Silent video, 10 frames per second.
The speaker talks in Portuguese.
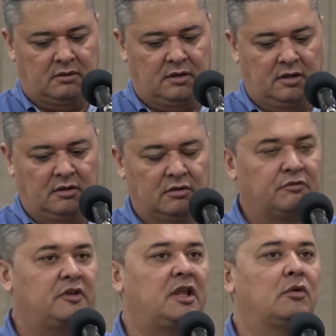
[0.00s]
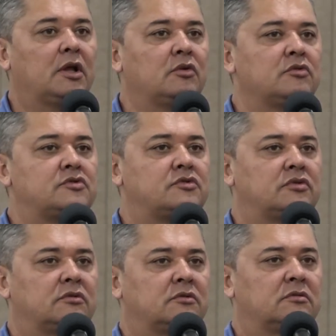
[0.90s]
E eu não vi nenhum anúncio,
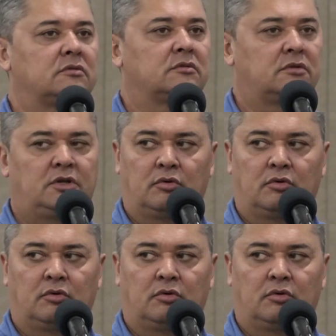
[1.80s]
em